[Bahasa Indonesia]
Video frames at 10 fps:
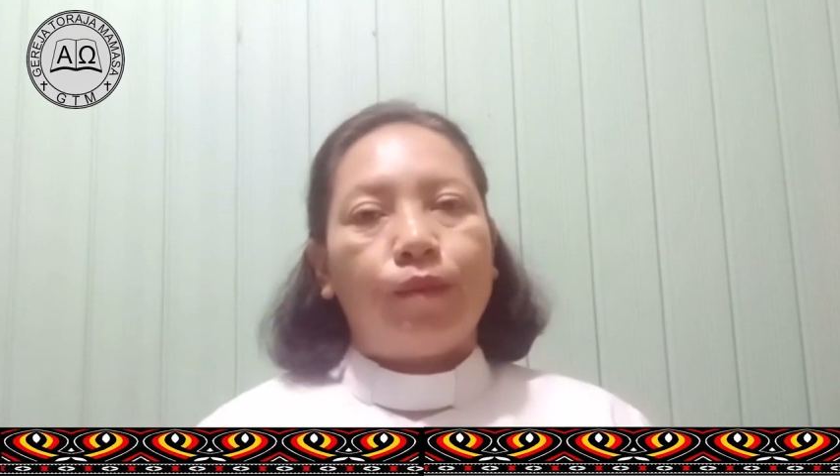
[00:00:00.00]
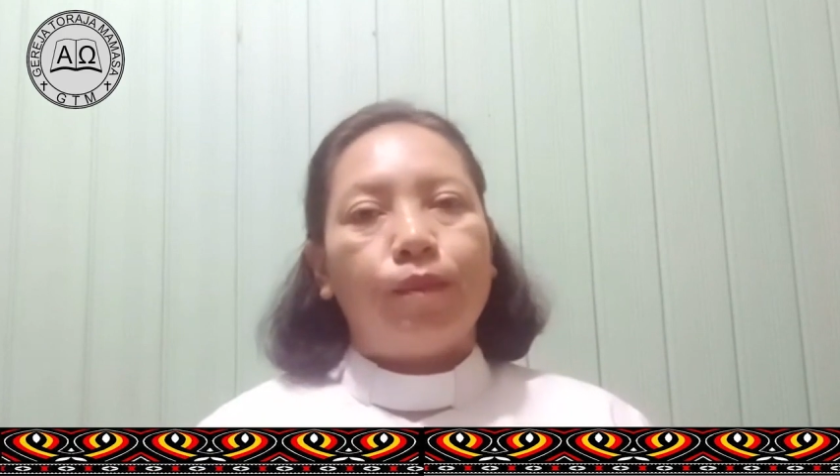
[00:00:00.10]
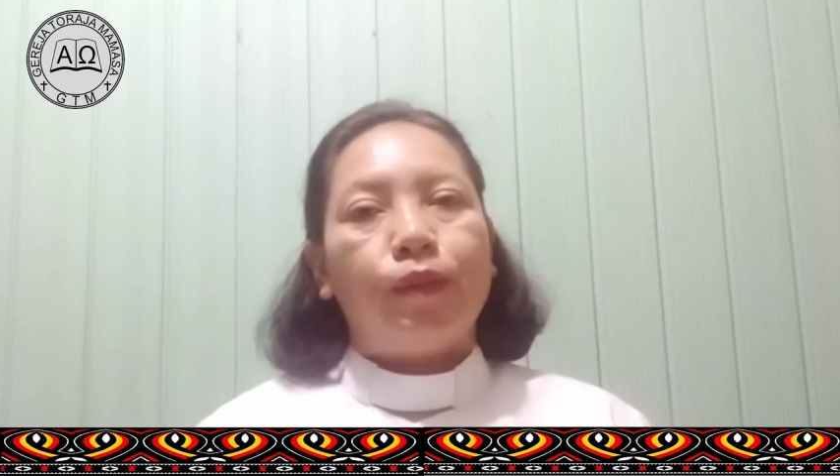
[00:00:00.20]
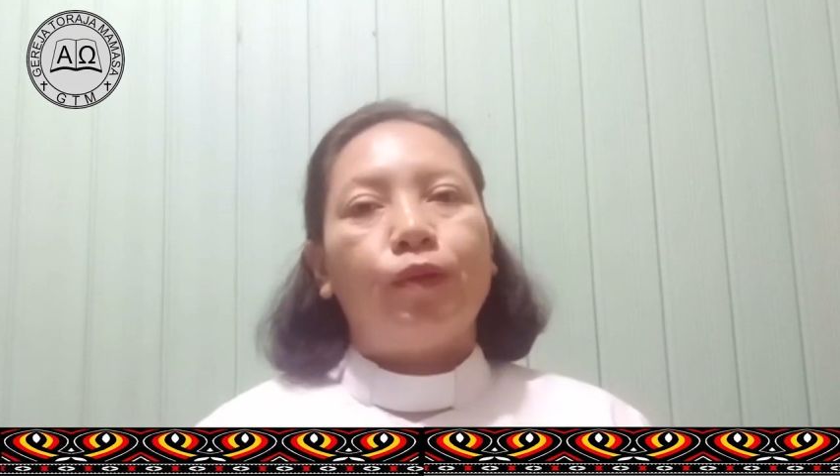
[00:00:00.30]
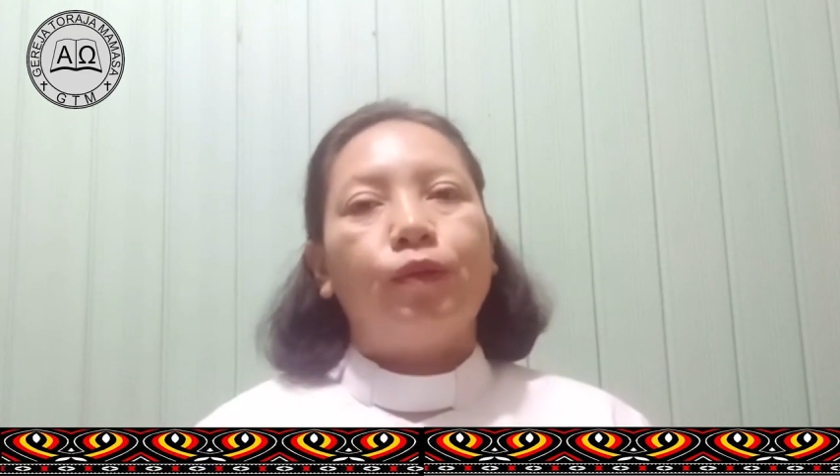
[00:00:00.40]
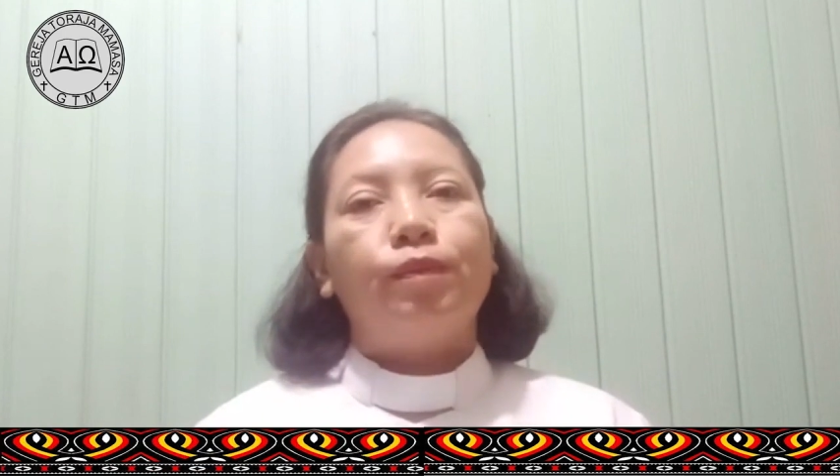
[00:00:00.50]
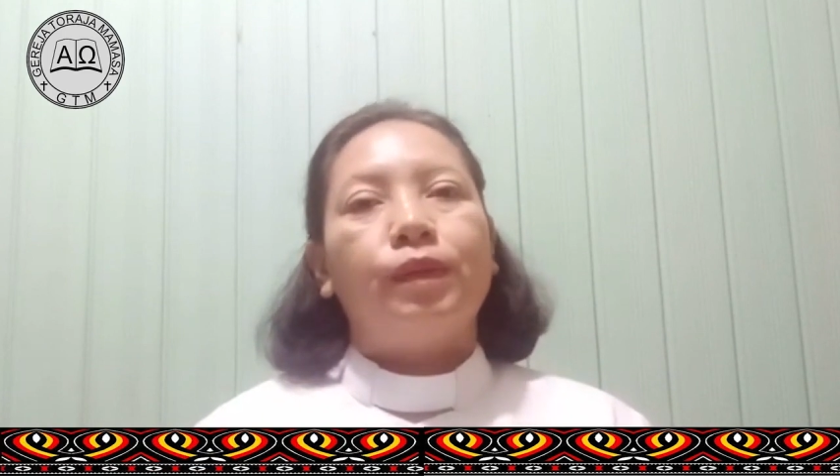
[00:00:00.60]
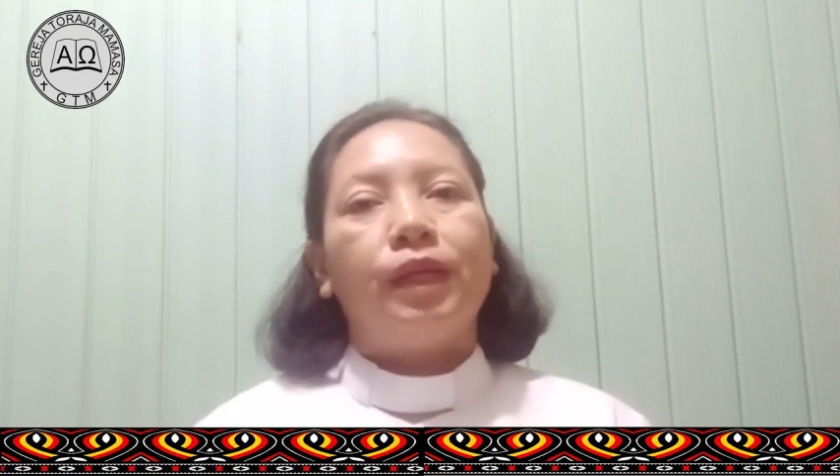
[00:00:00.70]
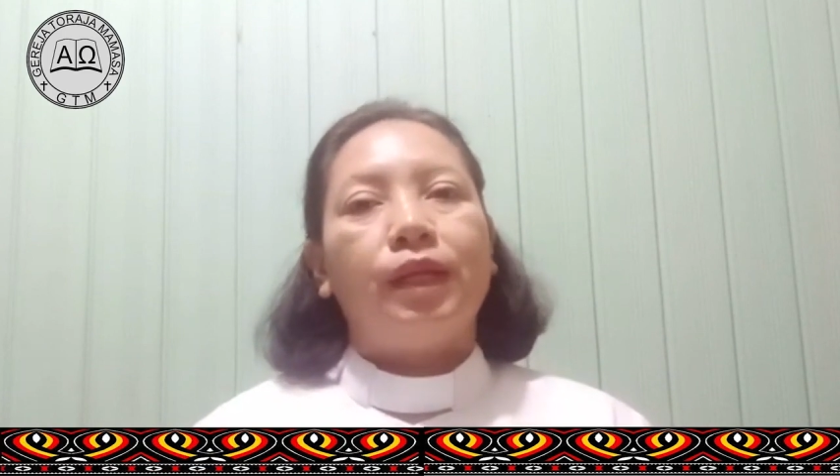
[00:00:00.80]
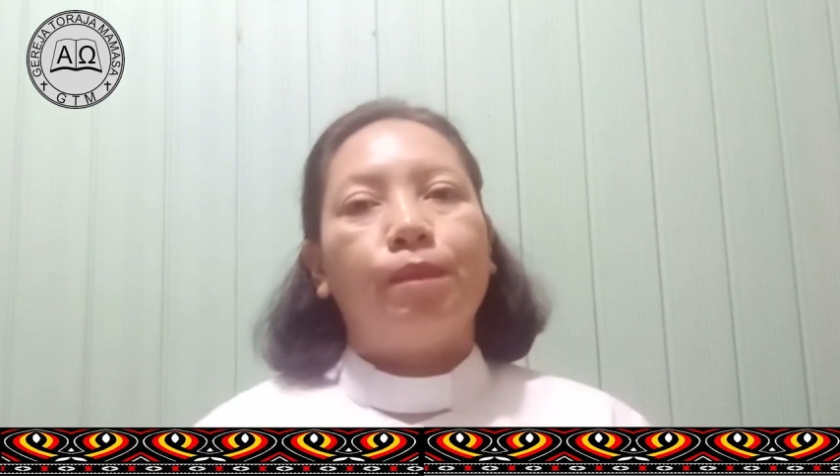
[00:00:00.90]

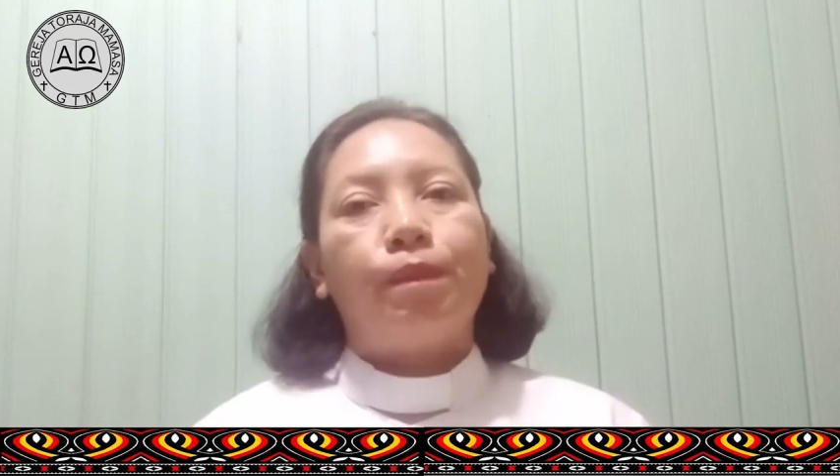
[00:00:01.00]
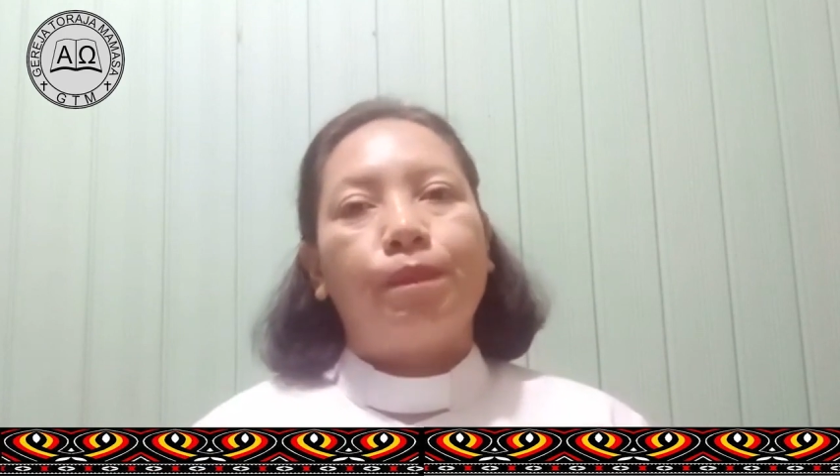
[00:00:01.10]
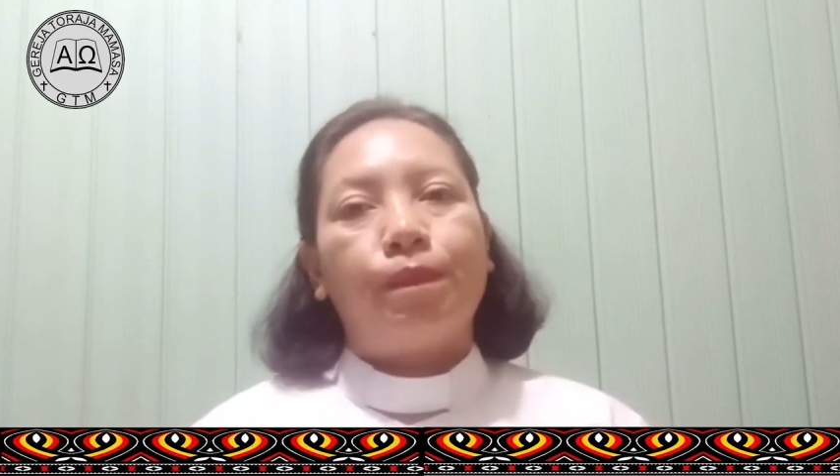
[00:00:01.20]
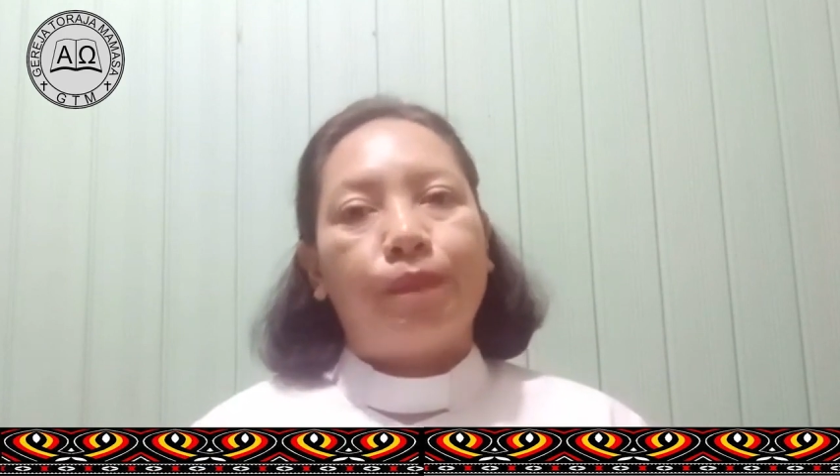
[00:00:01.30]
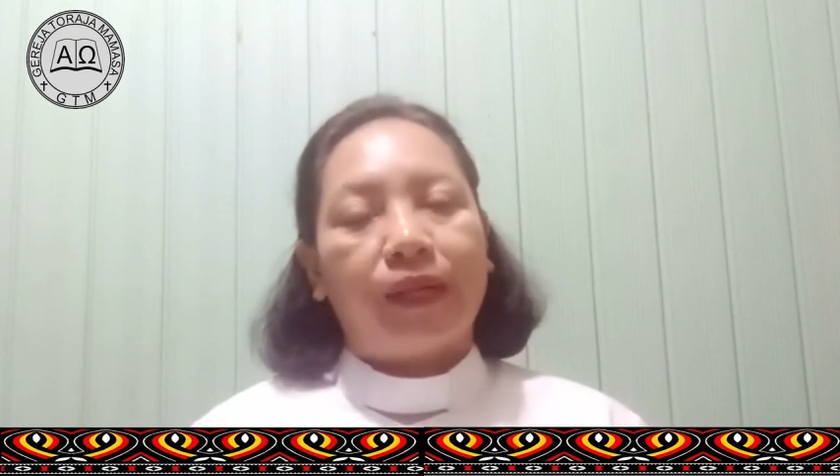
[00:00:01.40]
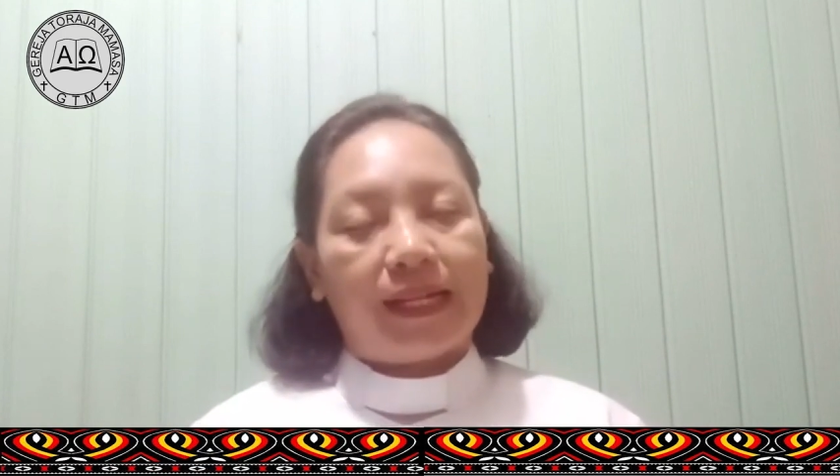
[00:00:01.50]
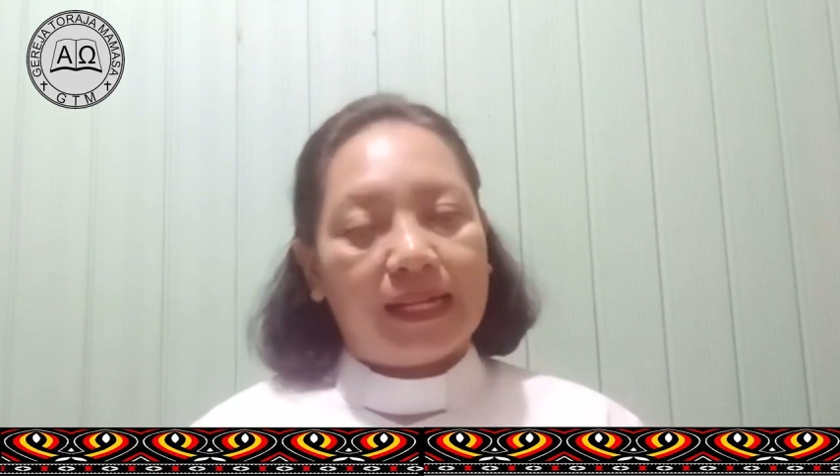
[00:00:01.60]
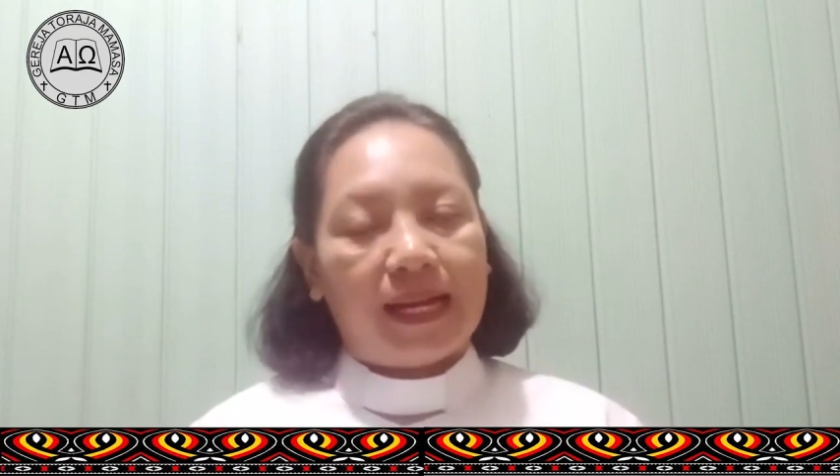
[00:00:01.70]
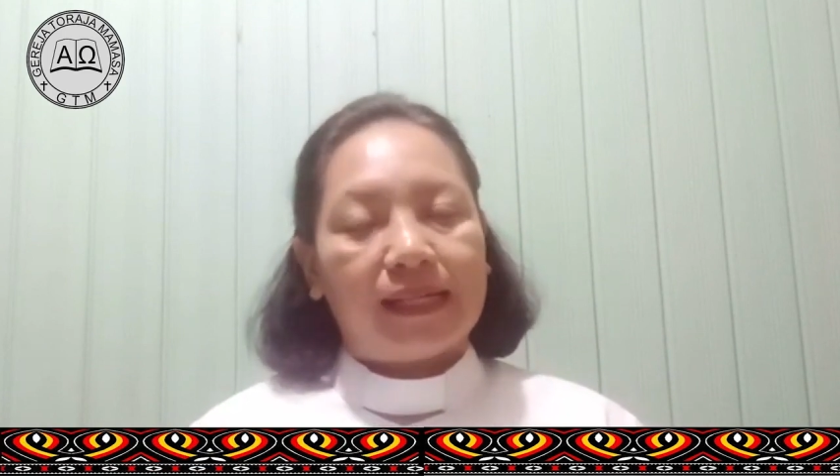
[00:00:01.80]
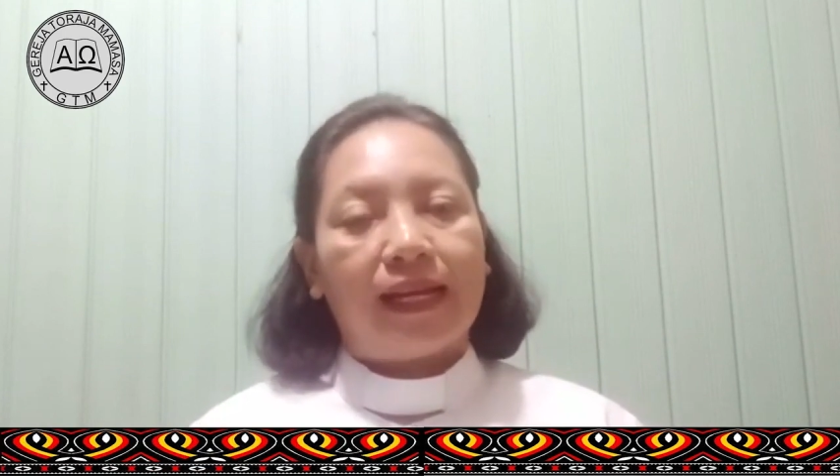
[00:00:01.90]
belum
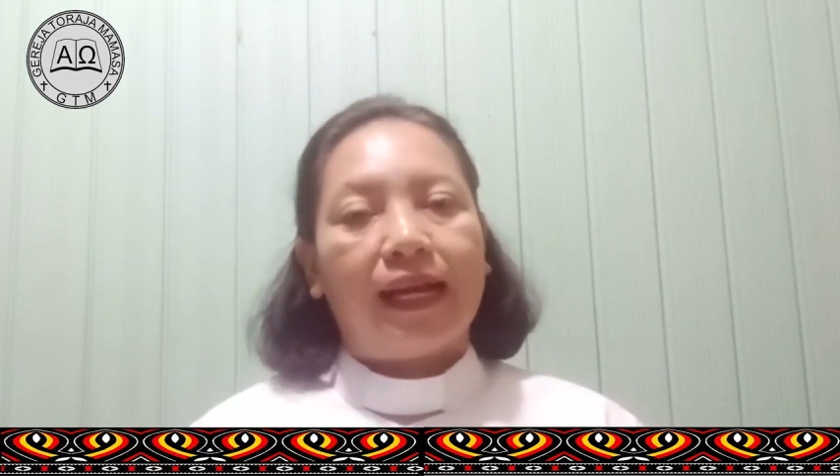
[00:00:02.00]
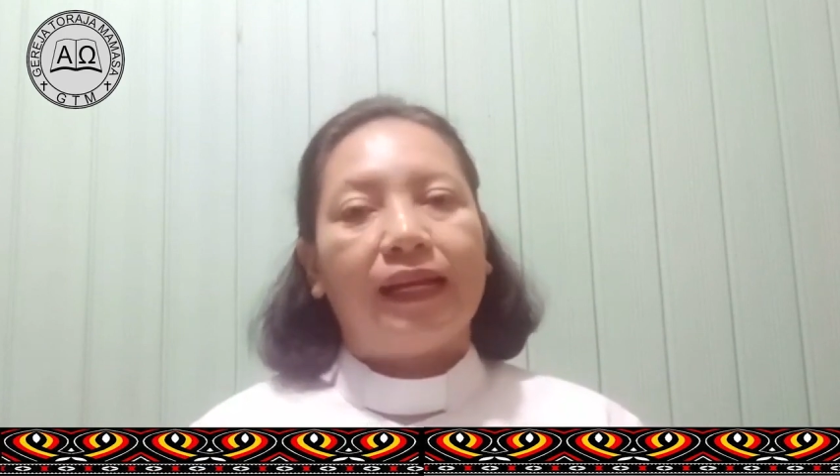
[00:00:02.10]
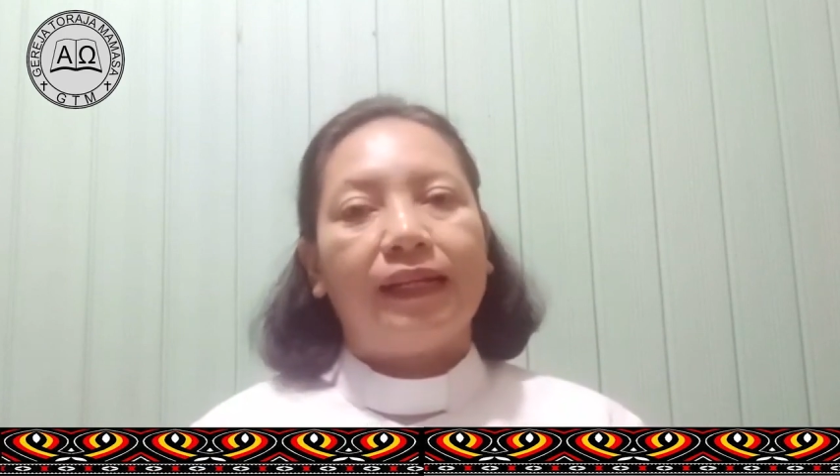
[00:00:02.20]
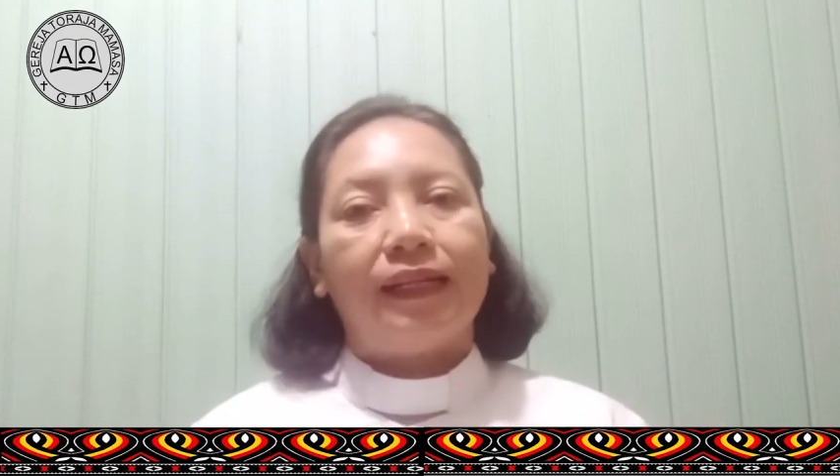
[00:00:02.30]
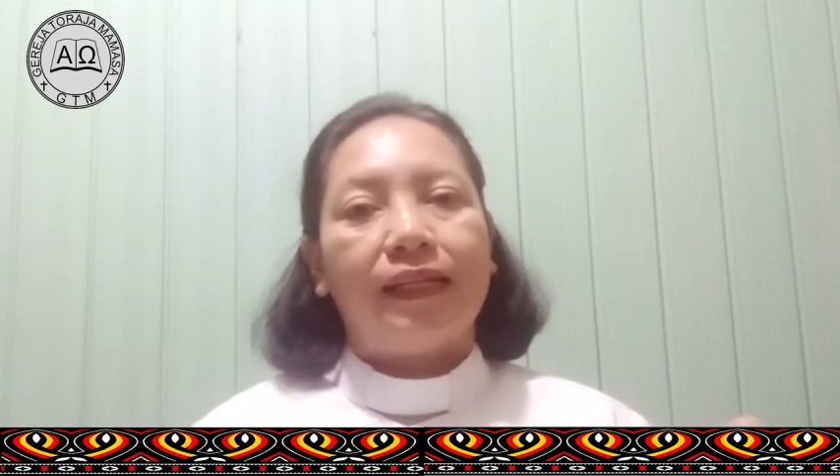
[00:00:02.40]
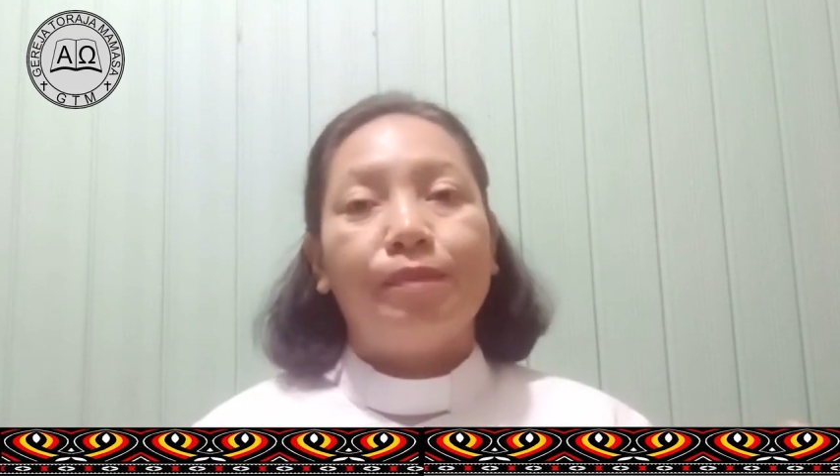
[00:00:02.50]
diperkenankan